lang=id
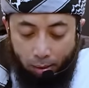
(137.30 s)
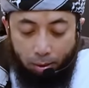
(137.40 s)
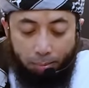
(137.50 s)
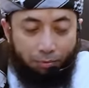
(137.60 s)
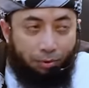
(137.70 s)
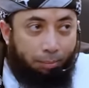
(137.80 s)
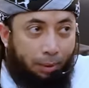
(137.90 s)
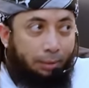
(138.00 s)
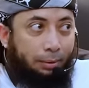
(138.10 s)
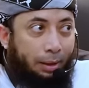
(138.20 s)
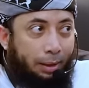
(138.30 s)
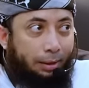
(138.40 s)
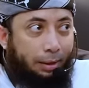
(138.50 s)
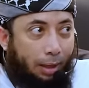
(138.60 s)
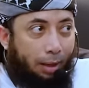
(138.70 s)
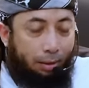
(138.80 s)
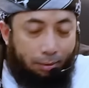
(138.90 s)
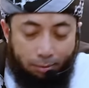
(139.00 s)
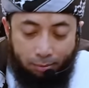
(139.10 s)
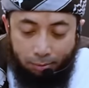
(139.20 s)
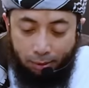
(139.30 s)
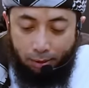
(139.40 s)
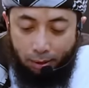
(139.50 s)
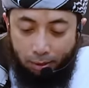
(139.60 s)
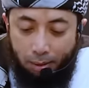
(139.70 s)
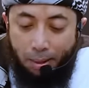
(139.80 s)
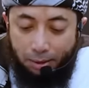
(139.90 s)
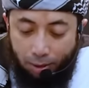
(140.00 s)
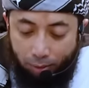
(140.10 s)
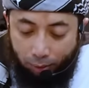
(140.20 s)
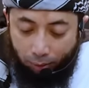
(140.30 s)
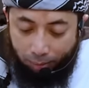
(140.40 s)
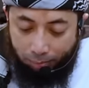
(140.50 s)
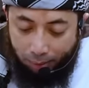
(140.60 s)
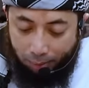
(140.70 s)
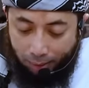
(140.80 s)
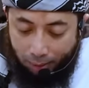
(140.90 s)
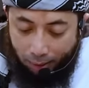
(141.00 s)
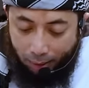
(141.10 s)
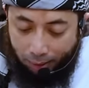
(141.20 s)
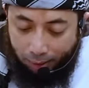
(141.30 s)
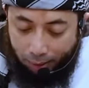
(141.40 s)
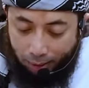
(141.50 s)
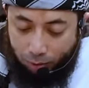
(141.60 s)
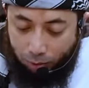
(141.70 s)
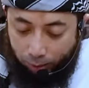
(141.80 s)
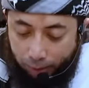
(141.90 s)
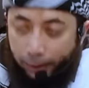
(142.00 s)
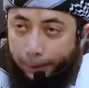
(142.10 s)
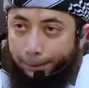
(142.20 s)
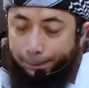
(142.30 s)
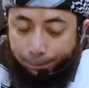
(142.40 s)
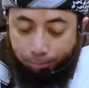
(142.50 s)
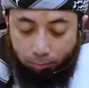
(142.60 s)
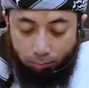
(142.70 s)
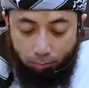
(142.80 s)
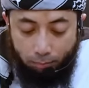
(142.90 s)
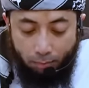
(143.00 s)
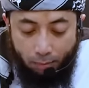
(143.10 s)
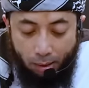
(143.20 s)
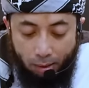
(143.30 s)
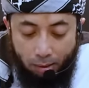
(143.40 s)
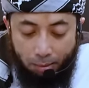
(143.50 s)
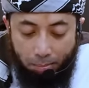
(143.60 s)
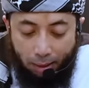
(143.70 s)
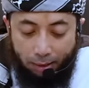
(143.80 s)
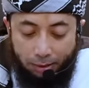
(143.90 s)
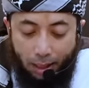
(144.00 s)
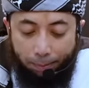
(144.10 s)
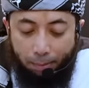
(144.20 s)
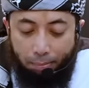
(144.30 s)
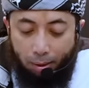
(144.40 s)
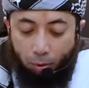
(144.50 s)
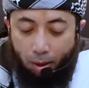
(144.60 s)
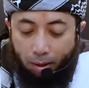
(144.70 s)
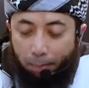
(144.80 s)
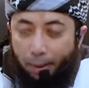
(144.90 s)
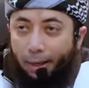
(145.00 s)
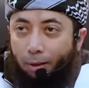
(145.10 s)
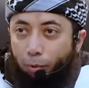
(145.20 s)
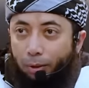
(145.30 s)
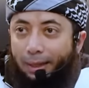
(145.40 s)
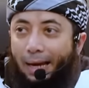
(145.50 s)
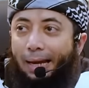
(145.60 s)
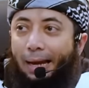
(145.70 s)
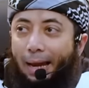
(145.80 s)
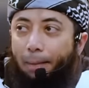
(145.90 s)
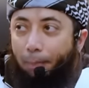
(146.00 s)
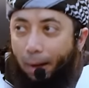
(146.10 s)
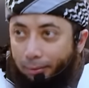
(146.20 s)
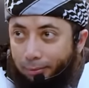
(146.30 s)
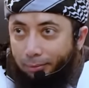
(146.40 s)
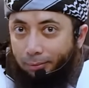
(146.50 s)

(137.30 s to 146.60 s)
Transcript: Allah berfirman dan ini kekal dibaca oleh orang-orang beriman dalam hadis yang sahih Barang siapa yang berdoa kepadaku di kala lapang,